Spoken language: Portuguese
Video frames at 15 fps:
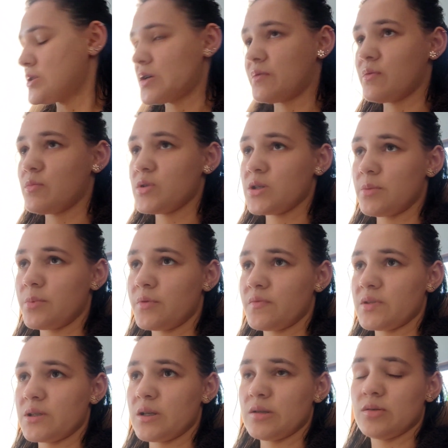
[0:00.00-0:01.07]
Já vou mostrar pra
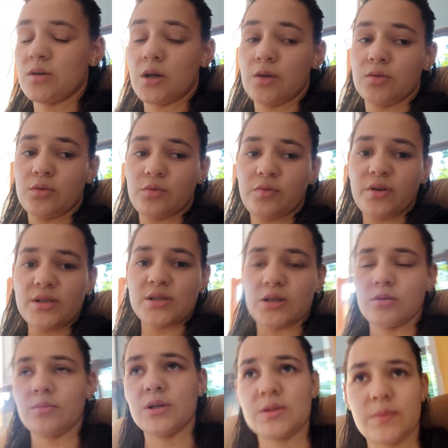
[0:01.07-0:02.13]
vocês o que, é que eu tô
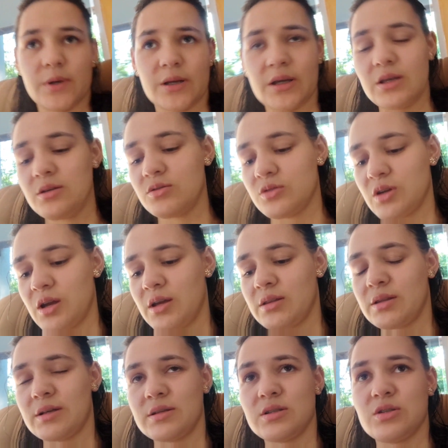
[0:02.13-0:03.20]
fazendo, mas pra quem já
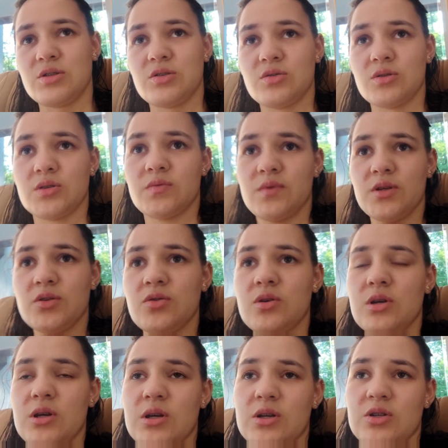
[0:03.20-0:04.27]
tá assistindo os vídeos,
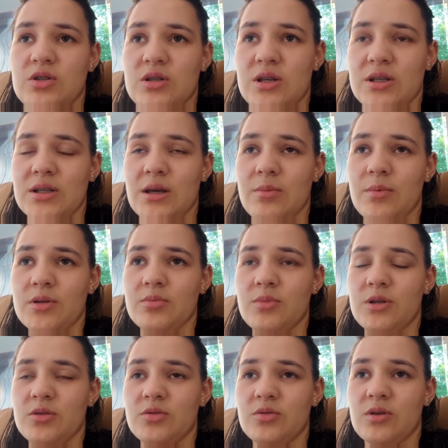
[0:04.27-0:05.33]
já sabe mais ou
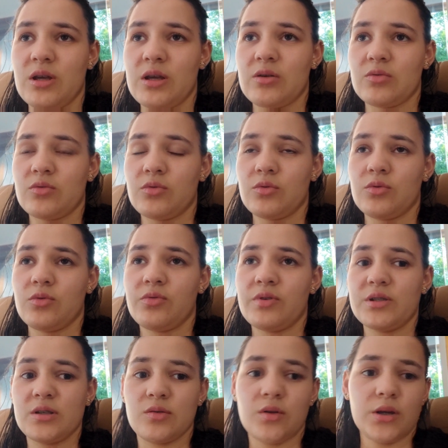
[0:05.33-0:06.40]
menos o que, é que eu tô
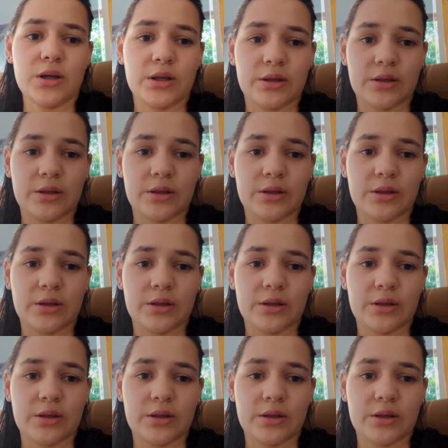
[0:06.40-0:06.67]
fazendo aqui,